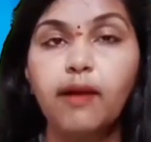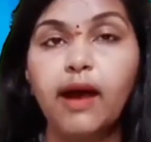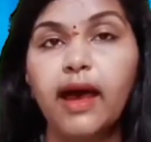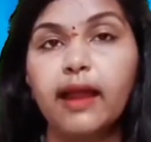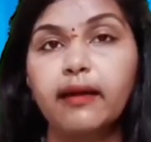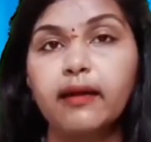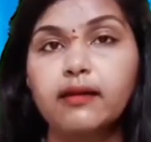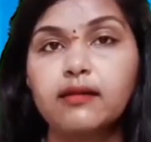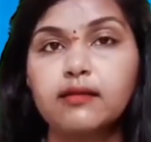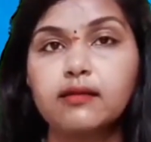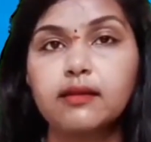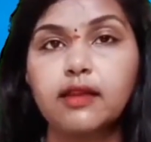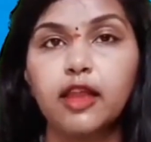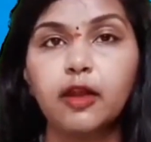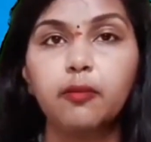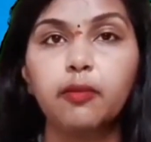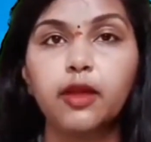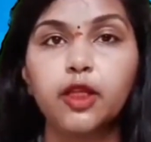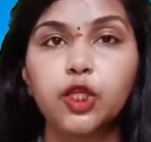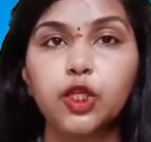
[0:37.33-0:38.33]
బ్యారేజ్
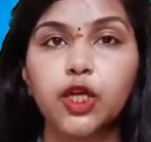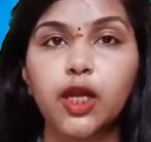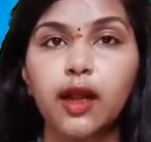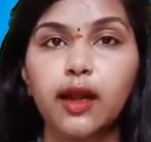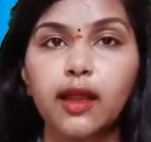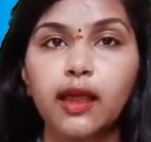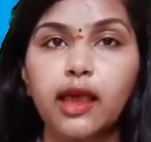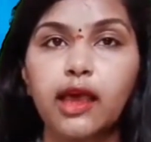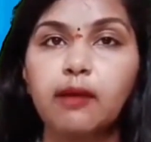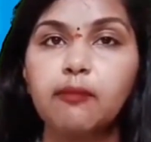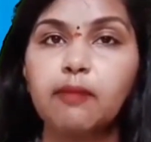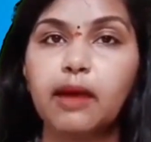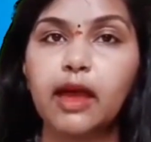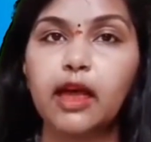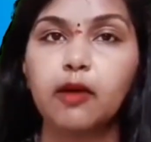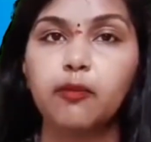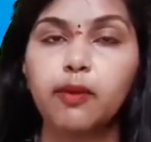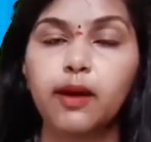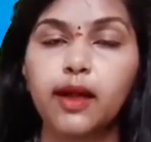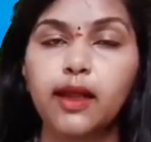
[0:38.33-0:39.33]
నిర్మించడానికి
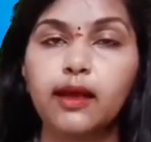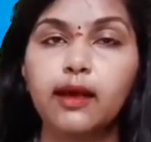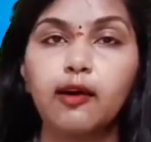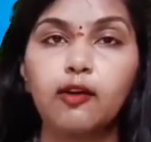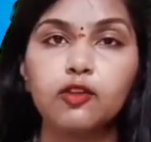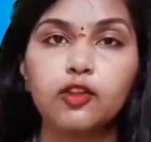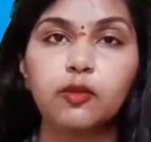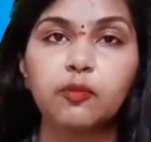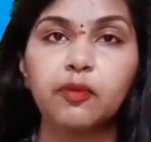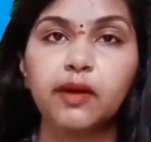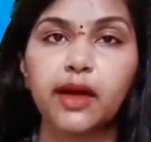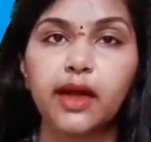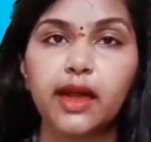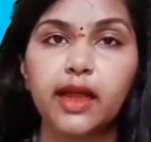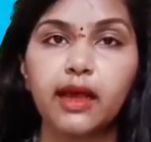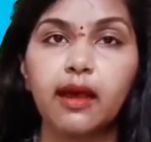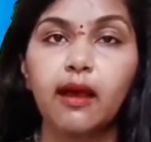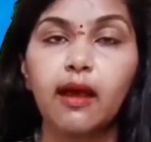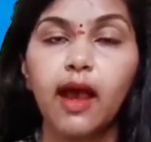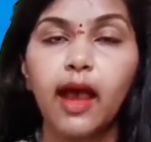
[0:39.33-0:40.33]
మేకపాటి గౌతమ్
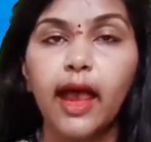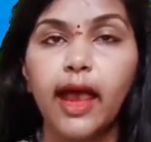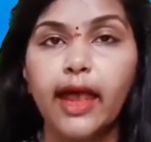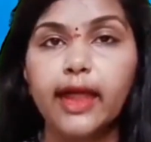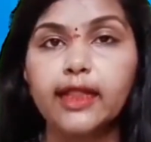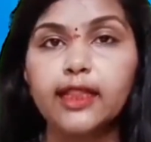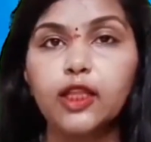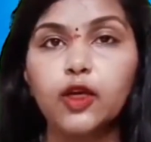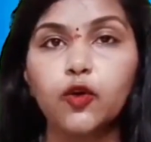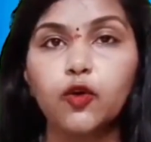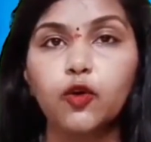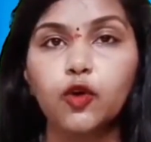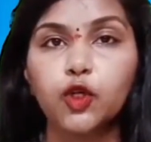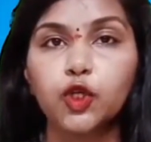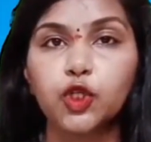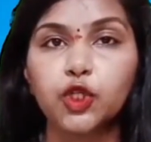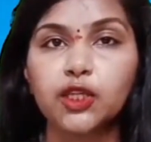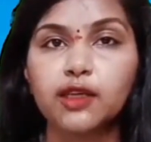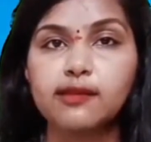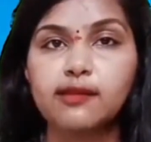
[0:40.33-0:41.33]
రెడ్డి ఎంతో
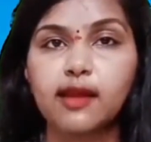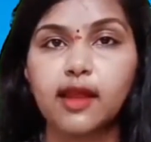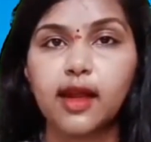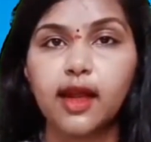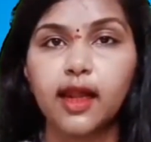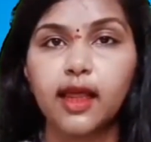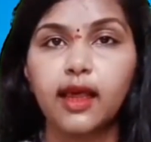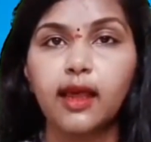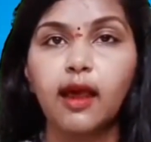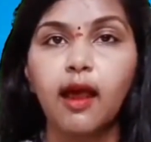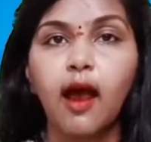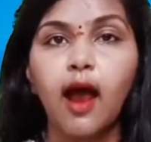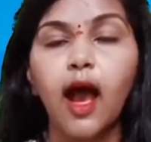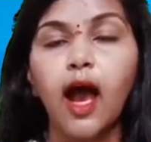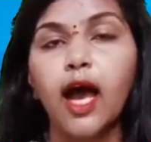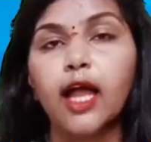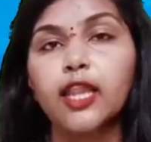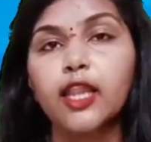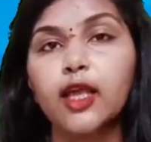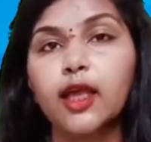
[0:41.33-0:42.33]
కృషి చేశారని
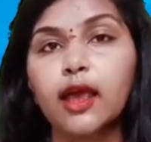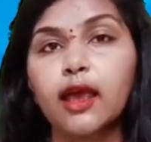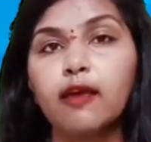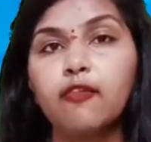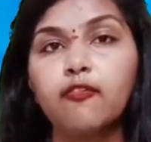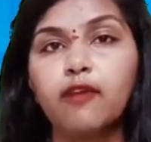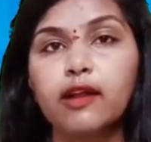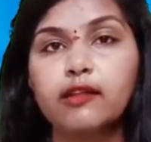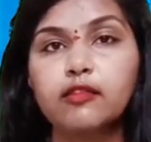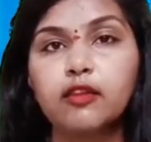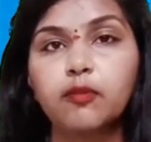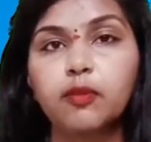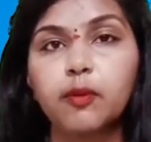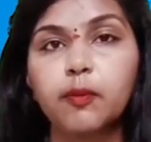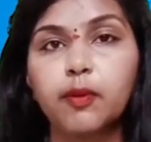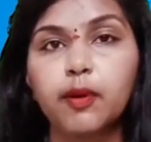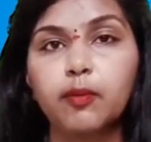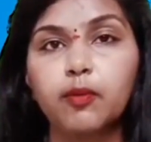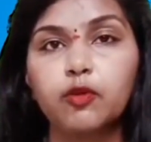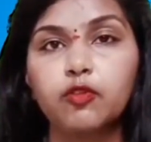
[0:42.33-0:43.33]
అందుకే
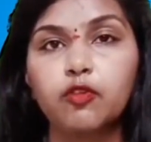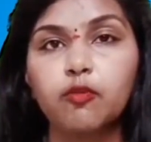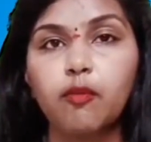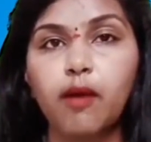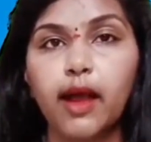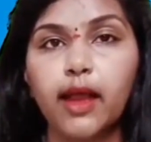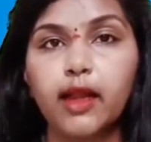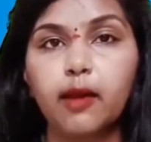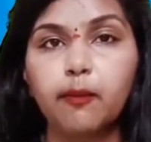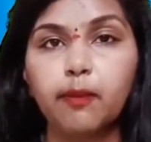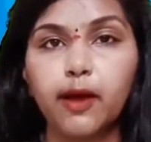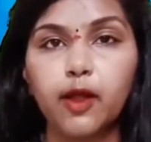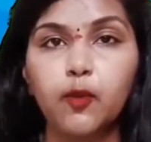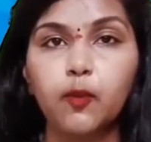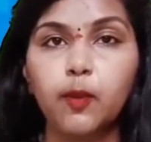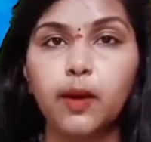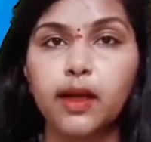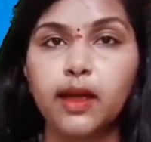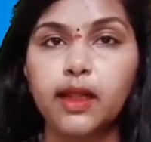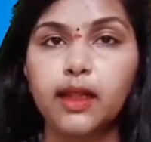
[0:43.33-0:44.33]
వైసీపీ ప్రభుత్వం ఆయన
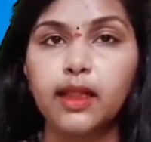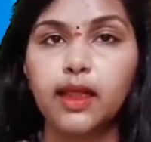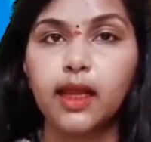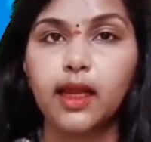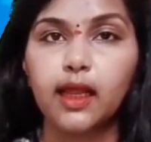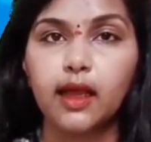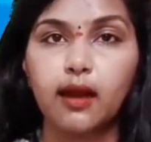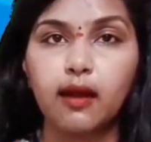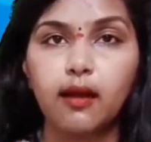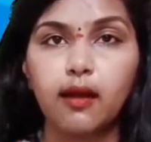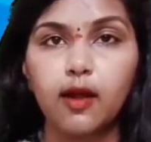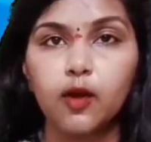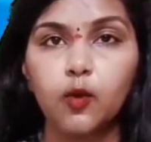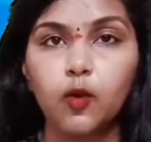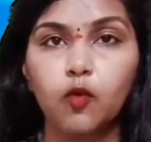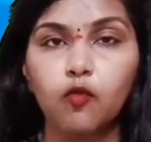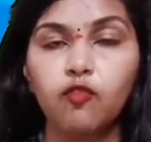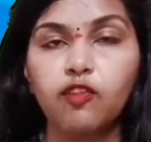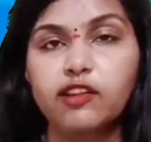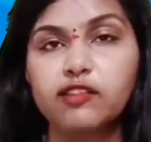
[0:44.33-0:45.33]
పేరు పెట్టింది అని
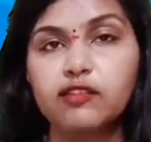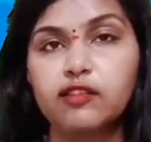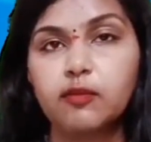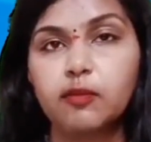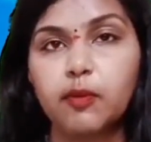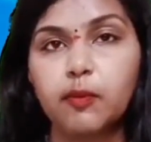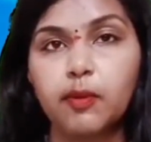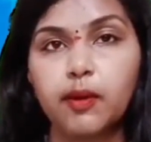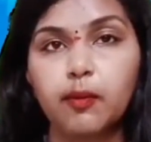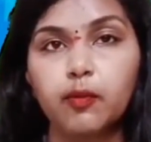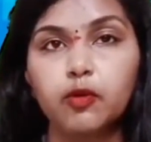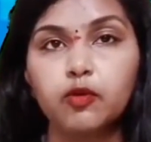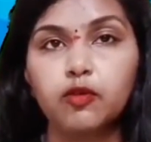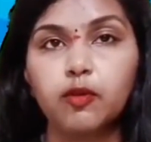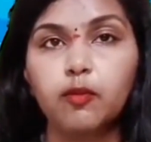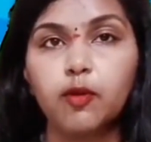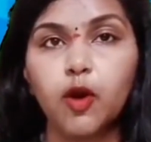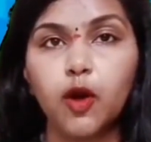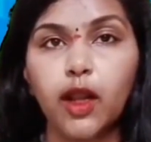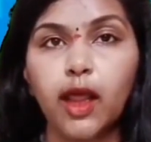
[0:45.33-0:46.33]
అన్నారు వైసీపీ
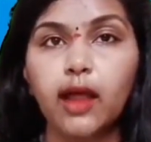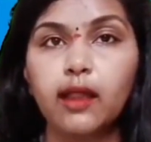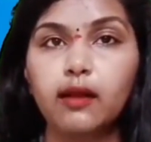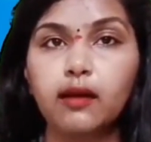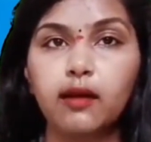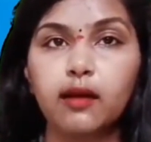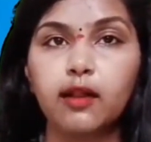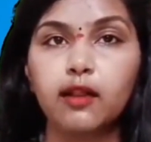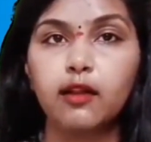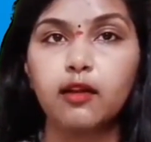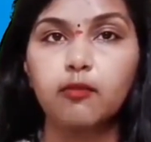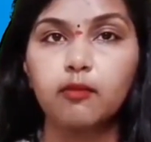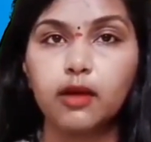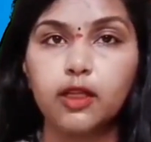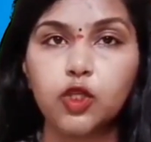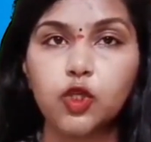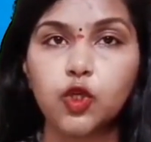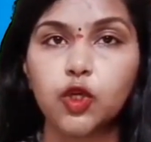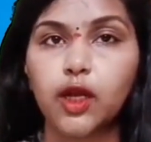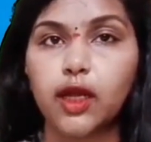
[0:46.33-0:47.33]
ప్రభుత్వంలోనే అధిక నిధులు
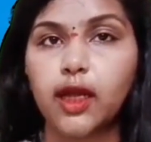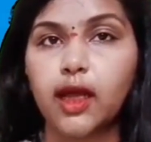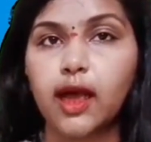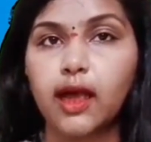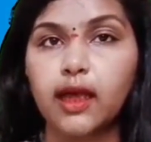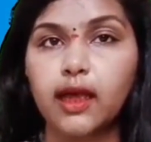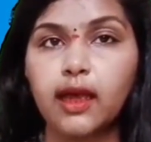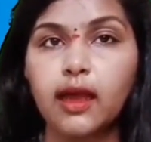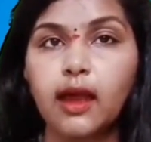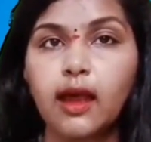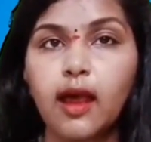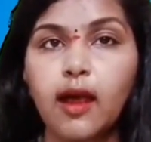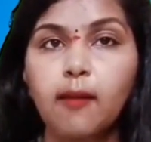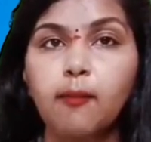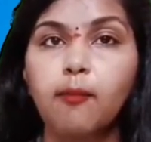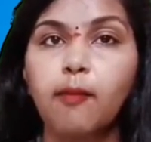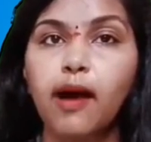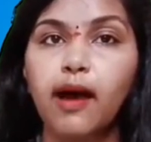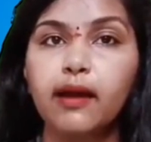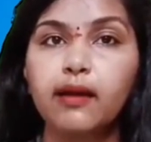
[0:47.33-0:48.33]
మంజూరయ్యాయి
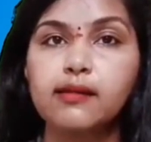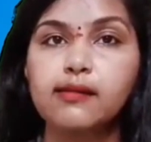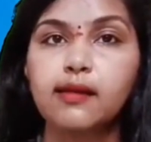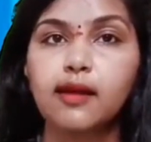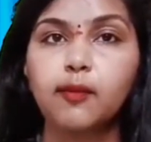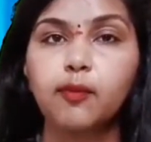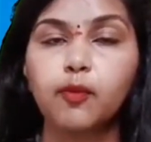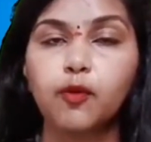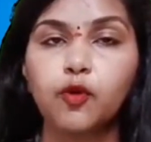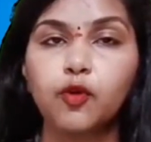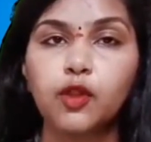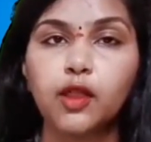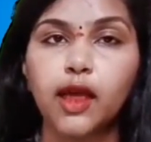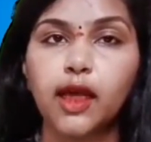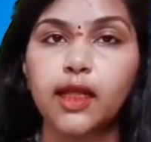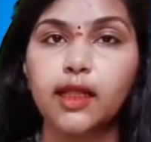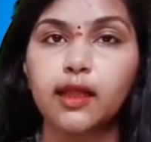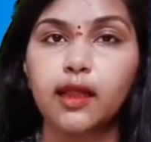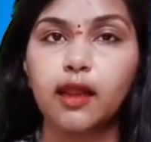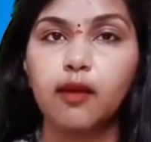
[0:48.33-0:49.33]
బ్యారేజీ పూర్తి
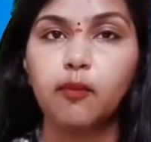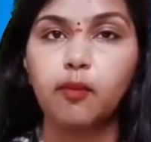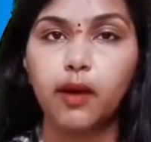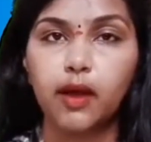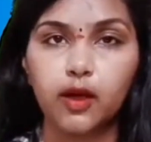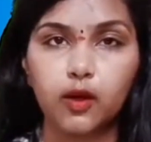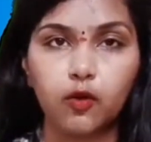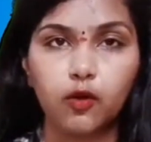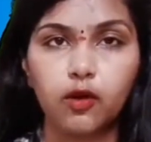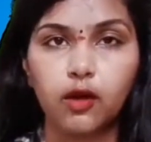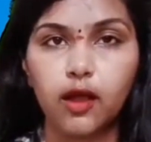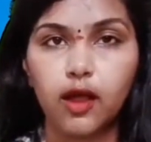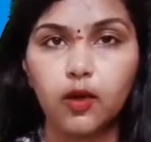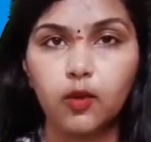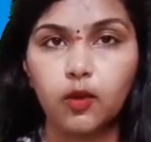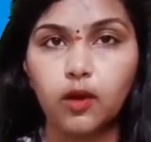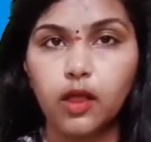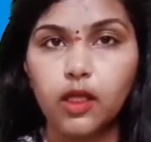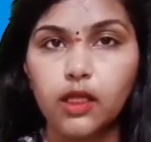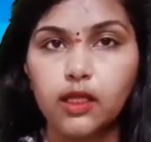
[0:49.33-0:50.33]
అయిందని
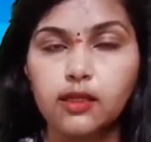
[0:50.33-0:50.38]
పేర్కొన్నారు